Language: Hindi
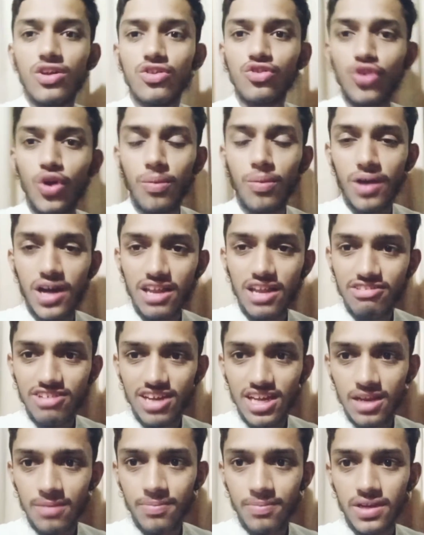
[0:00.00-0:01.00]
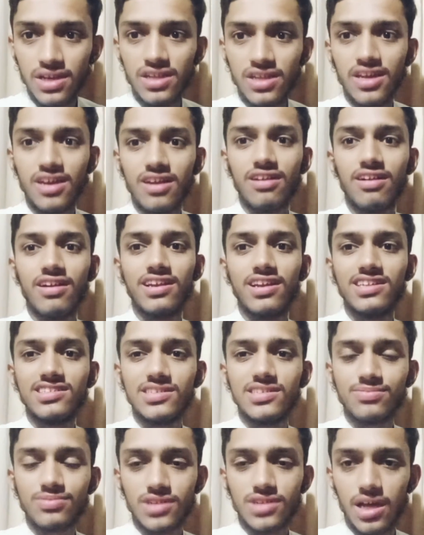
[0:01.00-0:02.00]
जो हमारे चैनल पर नए हैं काइंडली
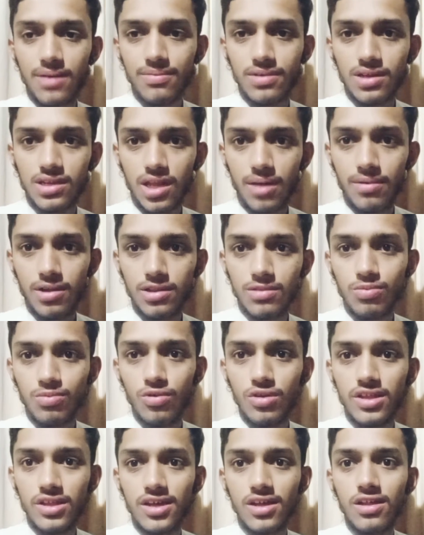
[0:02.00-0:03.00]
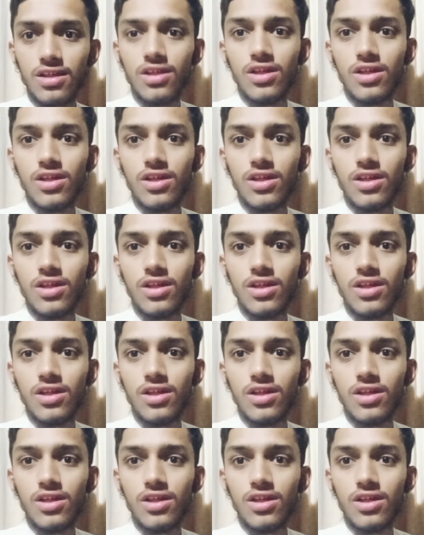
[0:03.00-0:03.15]
सब्सक्राइब करना मत भूलिए